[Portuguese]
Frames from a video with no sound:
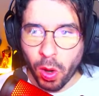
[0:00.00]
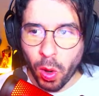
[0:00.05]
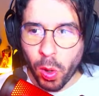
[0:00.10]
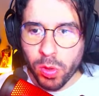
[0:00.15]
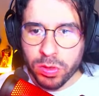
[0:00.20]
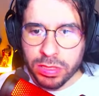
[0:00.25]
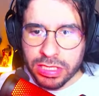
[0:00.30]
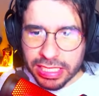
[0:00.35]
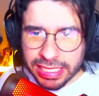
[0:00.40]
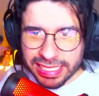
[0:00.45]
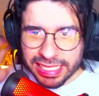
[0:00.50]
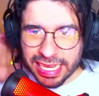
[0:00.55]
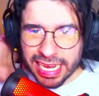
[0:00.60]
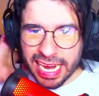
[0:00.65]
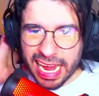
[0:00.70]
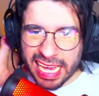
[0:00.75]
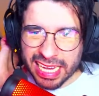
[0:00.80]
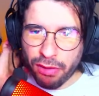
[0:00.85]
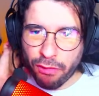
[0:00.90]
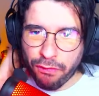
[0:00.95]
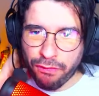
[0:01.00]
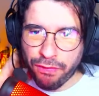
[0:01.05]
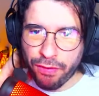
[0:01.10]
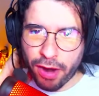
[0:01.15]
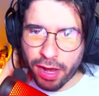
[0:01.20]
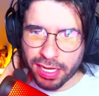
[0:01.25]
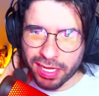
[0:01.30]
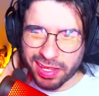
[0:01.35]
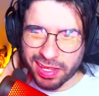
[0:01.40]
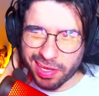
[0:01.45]
Onde será que o
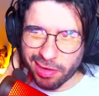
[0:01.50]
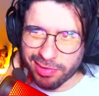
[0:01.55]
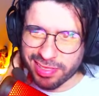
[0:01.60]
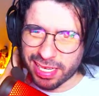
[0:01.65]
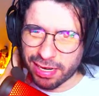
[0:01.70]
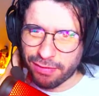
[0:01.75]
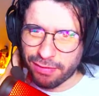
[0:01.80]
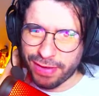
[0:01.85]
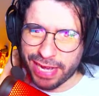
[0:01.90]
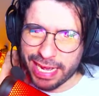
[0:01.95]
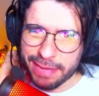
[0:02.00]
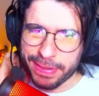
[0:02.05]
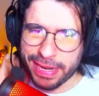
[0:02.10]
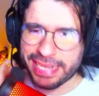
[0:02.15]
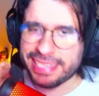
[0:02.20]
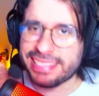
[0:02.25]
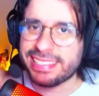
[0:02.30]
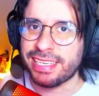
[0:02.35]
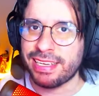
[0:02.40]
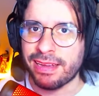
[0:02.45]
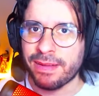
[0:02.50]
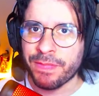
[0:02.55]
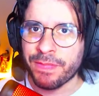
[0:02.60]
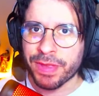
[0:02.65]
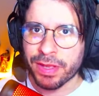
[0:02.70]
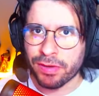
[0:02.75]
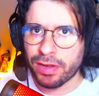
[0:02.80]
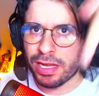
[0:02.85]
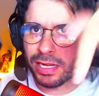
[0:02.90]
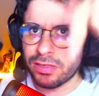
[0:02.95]
Frog Toadster vai aparecer?
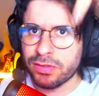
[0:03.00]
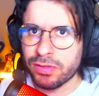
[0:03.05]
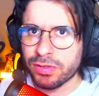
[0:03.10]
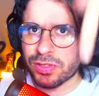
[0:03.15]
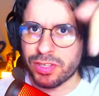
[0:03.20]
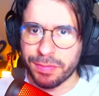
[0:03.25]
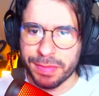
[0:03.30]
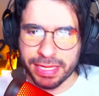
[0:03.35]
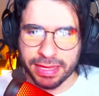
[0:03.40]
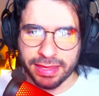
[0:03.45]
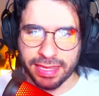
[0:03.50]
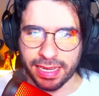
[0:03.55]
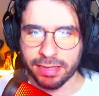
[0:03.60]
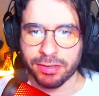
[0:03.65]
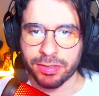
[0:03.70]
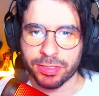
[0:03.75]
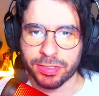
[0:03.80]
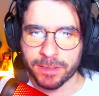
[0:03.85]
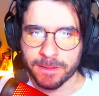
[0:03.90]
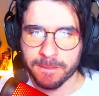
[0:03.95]
Coloca nos comentários.